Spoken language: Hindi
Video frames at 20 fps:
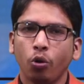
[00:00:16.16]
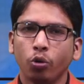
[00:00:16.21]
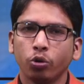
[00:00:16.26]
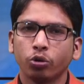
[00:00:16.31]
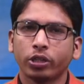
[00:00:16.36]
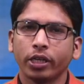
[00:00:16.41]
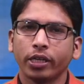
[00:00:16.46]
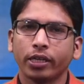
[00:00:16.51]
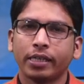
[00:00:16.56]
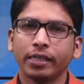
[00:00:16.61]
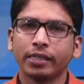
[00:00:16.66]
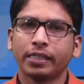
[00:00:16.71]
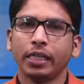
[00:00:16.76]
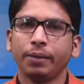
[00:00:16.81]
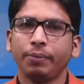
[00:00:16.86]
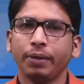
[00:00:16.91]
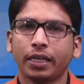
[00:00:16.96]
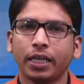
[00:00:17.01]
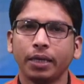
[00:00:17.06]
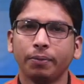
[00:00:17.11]
उसे
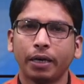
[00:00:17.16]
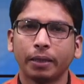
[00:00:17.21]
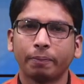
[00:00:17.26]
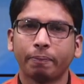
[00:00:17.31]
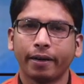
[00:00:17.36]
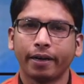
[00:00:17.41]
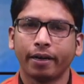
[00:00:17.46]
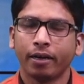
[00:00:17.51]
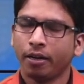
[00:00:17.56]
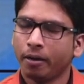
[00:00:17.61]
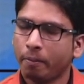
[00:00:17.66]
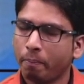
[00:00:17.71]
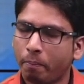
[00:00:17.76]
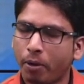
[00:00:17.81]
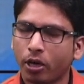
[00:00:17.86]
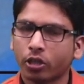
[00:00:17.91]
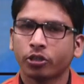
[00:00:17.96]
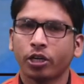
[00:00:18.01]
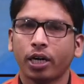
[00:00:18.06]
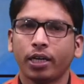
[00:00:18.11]
किसी भी कीमत पर
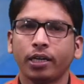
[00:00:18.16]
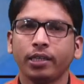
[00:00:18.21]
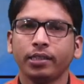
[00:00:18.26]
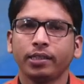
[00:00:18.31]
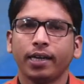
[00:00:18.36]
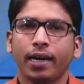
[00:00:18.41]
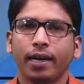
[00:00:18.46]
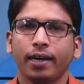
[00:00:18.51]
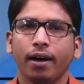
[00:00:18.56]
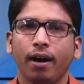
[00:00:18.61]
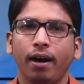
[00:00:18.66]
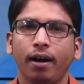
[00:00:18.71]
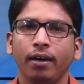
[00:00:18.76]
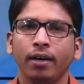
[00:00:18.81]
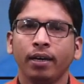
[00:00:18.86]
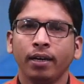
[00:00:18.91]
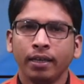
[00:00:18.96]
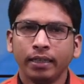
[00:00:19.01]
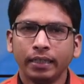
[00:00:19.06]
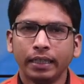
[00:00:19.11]
बख्शा नहीं जाएगा
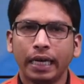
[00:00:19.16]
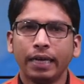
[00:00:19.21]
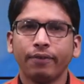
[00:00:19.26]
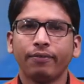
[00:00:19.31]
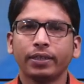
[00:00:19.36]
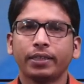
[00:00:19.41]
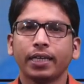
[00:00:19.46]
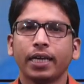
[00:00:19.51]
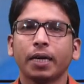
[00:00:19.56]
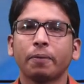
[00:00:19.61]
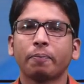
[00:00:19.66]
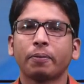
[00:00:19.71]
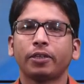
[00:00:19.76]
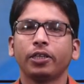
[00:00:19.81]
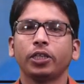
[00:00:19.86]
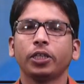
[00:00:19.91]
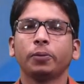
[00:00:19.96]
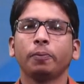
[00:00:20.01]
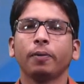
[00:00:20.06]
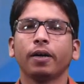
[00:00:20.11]
यही वजह कि
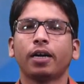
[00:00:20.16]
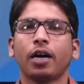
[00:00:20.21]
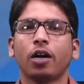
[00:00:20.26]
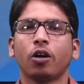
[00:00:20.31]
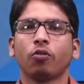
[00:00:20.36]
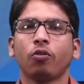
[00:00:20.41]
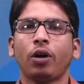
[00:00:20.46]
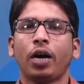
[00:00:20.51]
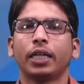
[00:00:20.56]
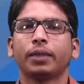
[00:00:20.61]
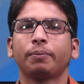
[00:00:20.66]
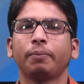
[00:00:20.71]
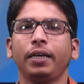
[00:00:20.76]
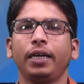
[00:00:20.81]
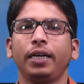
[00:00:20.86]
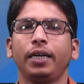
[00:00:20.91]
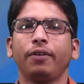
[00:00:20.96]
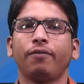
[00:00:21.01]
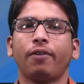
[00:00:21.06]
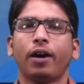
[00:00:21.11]
प्रदेश में कानून हाथ में
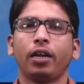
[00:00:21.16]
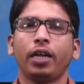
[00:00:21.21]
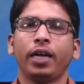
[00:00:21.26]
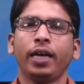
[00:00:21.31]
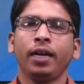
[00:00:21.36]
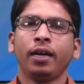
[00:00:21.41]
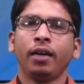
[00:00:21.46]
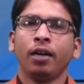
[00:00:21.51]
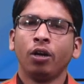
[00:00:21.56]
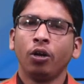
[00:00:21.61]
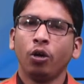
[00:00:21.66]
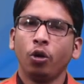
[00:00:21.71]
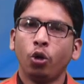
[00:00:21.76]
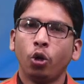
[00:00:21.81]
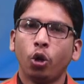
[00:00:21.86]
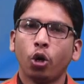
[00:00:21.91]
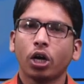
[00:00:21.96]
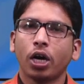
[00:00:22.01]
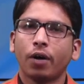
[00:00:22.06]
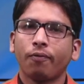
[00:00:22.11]
लेने वाले
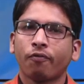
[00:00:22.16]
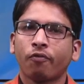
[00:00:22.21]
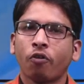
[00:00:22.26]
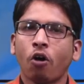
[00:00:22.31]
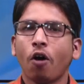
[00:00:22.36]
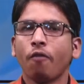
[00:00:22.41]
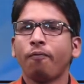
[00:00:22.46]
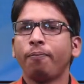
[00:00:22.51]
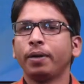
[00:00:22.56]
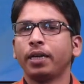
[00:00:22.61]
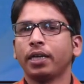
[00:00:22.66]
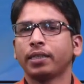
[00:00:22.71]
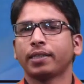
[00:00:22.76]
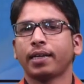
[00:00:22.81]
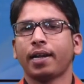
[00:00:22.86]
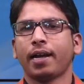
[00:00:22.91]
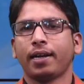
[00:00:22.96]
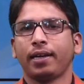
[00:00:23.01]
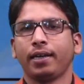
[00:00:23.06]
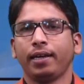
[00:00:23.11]
लोग अब खौफ में
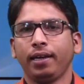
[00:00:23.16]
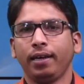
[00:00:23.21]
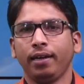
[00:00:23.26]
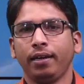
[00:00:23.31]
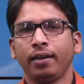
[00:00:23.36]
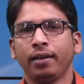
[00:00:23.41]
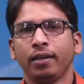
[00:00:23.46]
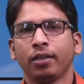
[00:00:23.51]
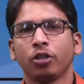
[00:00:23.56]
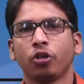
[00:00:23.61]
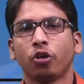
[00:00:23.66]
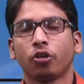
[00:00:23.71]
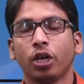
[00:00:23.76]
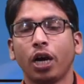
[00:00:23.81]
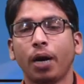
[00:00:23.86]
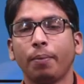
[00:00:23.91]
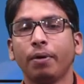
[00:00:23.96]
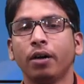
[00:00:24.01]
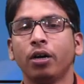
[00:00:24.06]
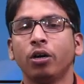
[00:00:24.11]
नजर आ रहे हैं क्योंकि
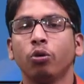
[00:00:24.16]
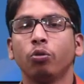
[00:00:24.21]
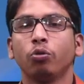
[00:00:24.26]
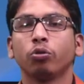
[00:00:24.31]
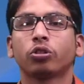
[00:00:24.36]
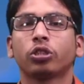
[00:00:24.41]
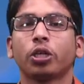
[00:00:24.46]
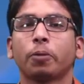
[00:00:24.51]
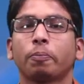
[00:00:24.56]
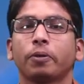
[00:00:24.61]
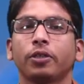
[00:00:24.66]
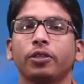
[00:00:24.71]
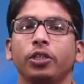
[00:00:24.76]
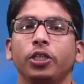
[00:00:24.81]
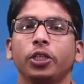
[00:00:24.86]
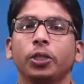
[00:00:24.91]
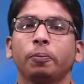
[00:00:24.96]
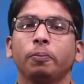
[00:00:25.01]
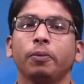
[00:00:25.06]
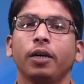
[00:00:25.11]
अब उत्तर
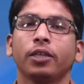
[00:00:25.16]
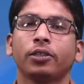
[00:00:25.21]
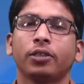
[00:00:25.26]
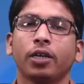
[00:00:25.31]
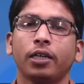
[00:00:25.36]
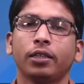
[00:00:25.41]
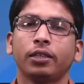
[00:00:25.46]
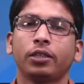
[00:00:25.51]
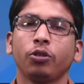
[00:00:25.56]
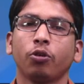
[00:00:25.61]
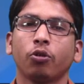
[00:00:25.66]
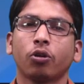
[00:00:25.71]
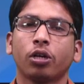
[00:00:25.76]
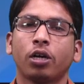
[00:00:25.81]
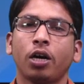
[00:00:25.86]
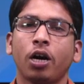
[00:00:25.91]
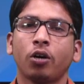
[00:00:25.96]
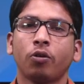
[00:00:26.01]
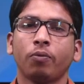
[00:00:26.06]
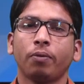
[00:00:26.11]
प्रदेश में अशांति और
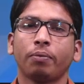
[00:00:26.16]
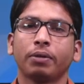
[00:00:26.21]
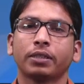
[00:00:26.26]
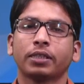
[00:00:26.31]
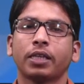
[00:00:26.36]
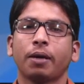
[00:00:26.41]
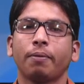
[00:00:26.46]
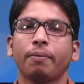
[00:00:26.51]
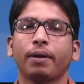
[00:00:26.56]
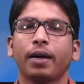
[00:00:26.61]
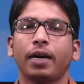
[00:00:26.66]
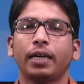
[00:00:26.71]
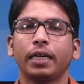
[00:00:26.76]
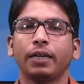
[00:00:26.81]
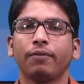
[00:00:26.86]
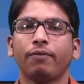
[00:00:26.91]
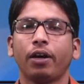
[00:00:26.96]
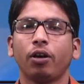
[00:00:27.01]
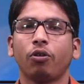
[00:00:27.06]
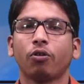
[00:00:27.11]
कानून व्यवस्था
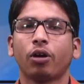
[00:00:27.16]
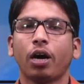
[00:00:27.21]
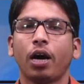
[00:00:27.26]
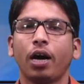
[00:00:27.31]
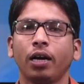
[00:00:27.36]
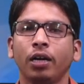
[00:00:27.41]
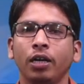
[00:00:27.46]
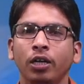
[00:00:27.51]
बिगाड़ने वालों का